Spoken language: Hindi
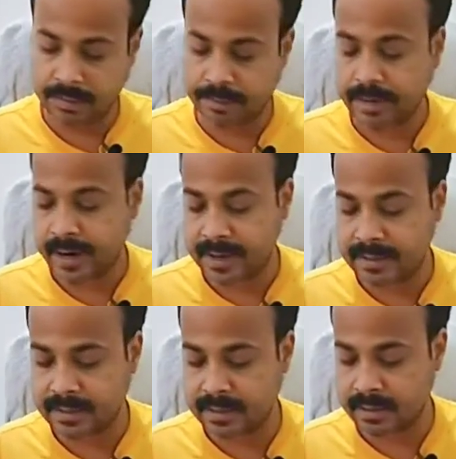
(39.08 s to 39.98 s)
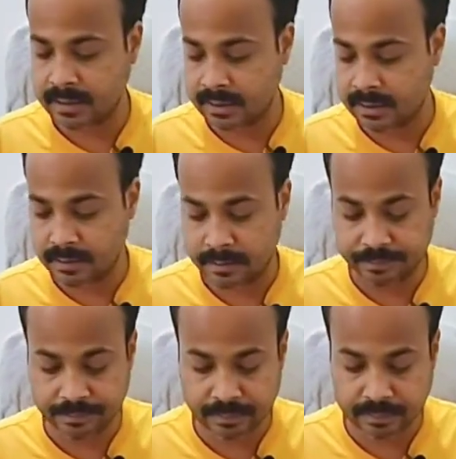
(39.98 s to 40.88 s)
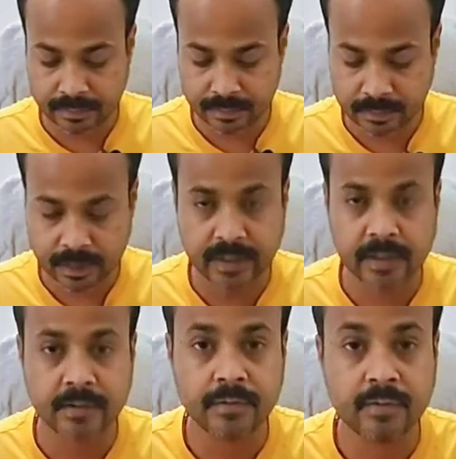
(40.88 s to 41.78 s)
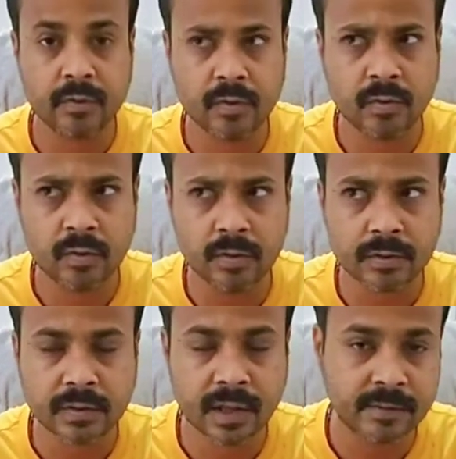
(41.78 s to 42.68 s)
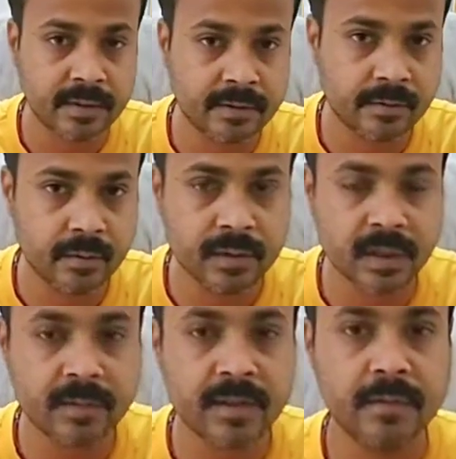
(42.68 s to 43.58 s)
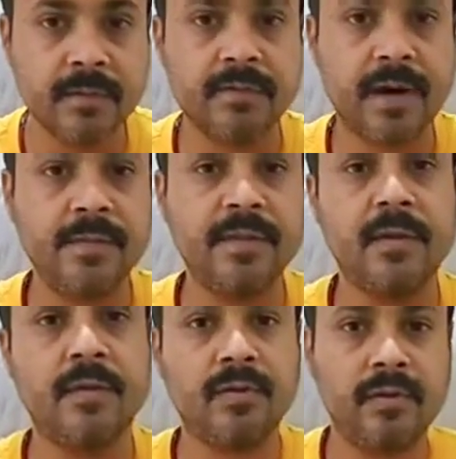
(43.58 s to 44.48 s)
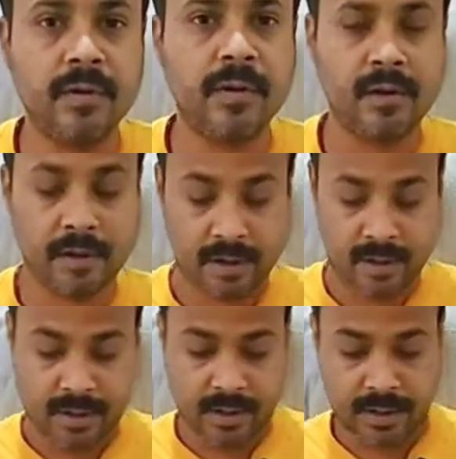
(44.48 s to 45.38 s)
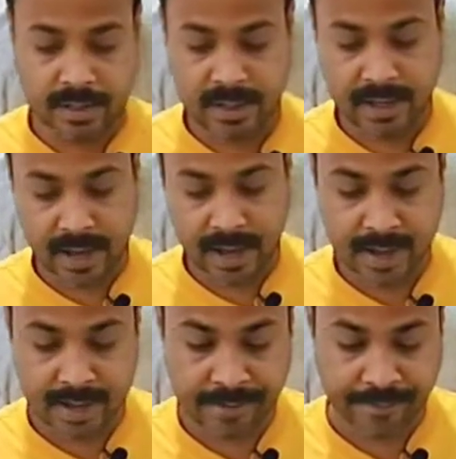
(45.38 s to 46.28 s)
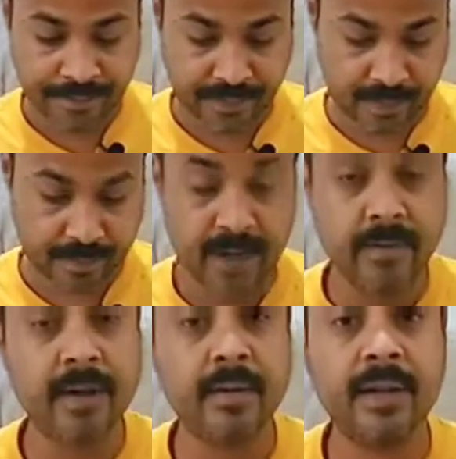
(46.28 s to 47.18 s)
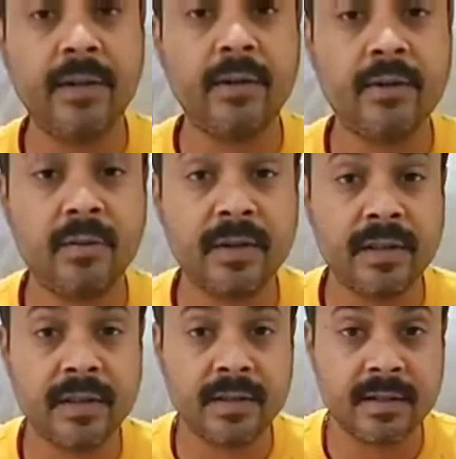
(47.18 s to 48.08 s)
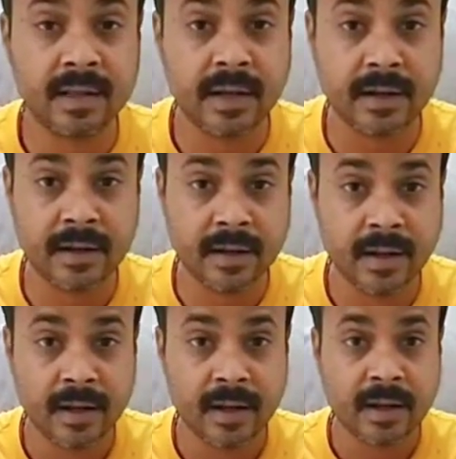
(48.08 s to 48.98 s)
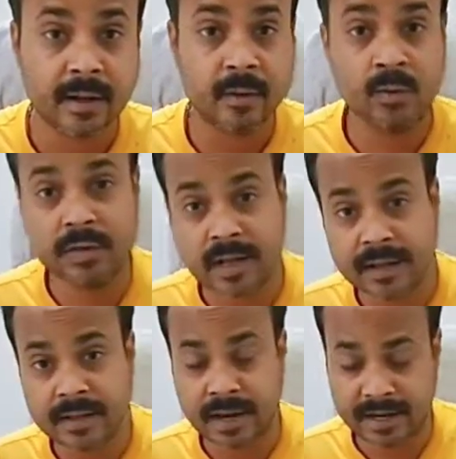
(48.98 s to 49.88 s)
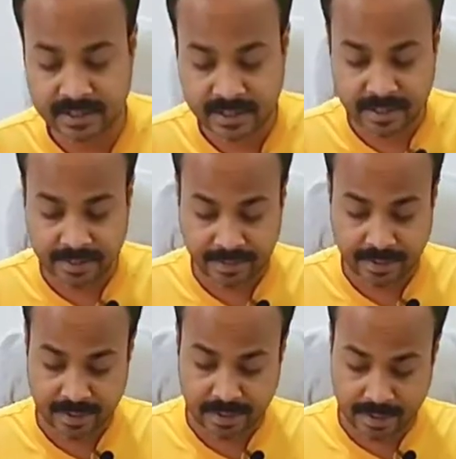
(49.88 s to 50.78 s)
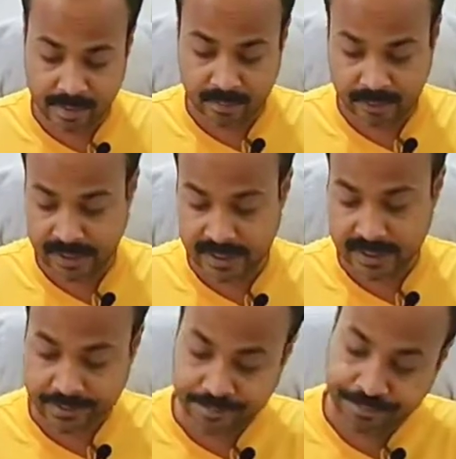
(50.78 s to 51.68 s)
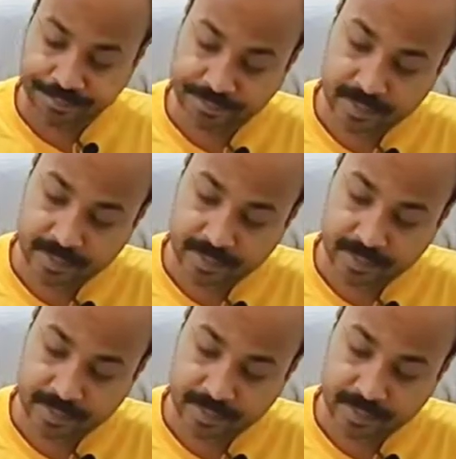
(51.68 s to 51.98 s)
इसकी प्राइस आ, मुझे लगती है फोर सेवन फोर सेवन फाइव ज़ीरो की ये आई है पहली बार बजाओ डॉट कॉम में इतना सस्ता दूसरे साइट से मुझे लगा